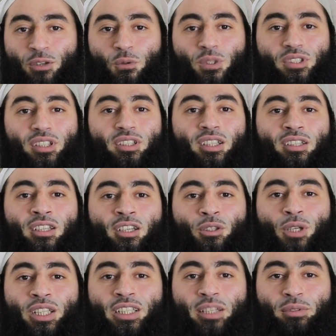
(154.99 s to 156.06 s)
وصلى الله
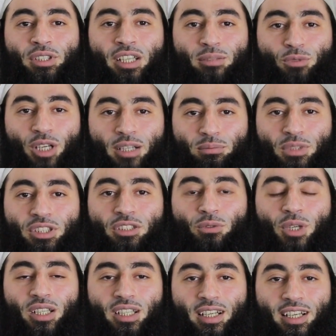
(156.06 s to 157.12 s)
على نبينا محمد
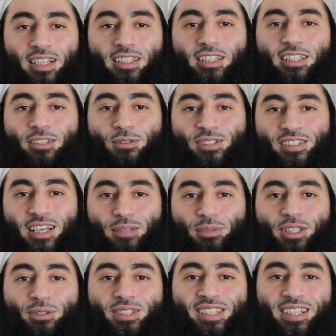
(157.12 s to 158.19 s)
وعلى آله
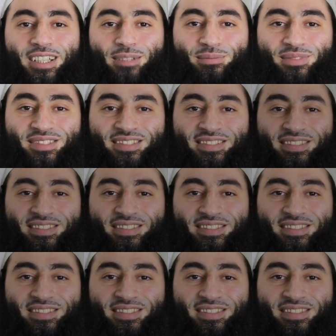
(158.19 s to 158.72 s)
وصحبه وسلم